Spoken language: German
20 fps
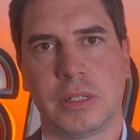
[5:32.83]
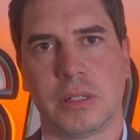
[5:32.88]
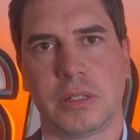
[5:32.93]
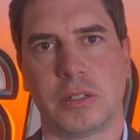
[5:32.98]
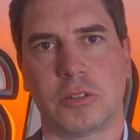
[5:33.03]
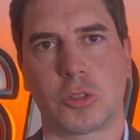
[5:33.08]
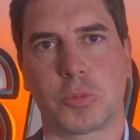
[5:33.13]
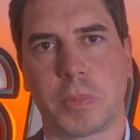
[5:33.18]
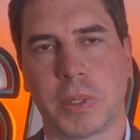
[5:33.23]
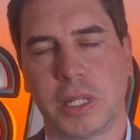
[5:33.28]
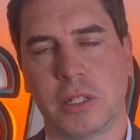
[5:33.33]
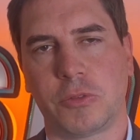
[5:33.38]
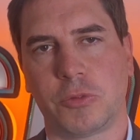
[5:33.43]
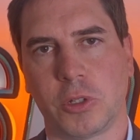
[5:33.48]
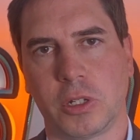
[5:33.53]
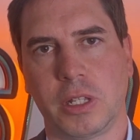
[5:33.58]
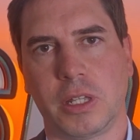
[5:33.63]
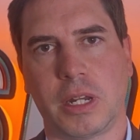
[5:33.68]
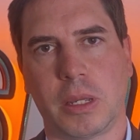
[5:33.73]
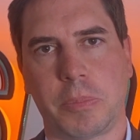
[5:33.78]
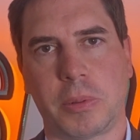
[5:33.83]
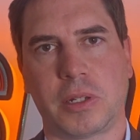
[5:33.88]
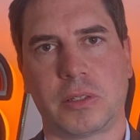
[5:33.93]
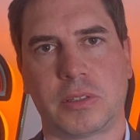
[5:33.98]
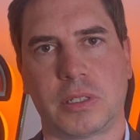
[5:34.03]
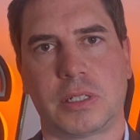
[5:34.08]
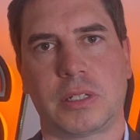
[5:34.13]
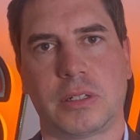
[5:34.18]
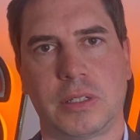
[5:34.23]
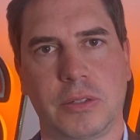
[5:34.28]
Das spricht für die
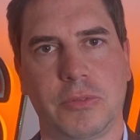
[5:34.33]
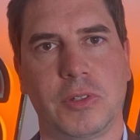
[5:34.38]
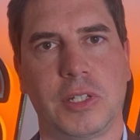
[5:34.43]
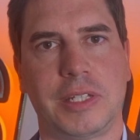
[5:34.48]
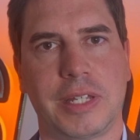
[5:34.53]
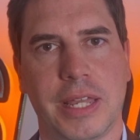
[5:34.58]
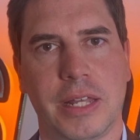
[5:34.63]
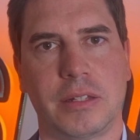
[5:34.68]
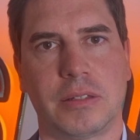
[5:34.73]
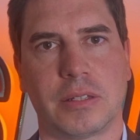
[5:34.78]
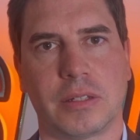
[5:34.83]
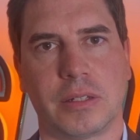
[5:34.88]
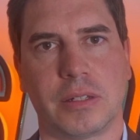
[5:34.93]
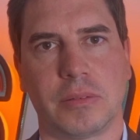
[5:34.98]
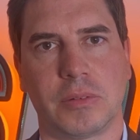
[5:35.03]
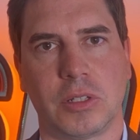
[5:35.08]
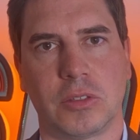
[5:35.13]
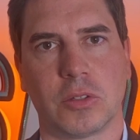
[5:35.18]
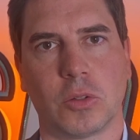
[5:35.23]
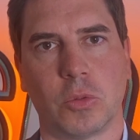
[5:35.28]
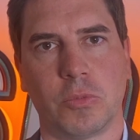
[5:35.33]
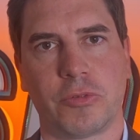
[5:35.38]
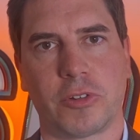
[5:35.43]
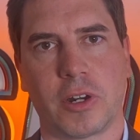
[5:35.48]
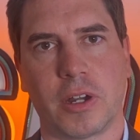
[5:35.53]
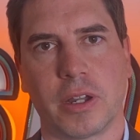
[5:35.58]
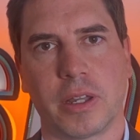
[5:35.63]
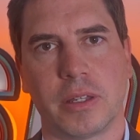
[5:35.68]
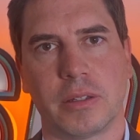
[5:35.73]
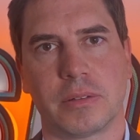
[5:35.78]
Repräsentativität äh, dieser
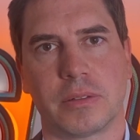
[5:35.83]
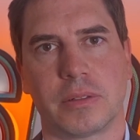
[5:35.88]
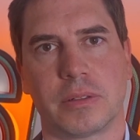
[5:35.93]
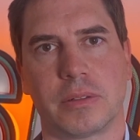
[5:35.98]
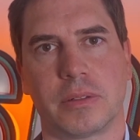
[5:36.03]
Umfrage.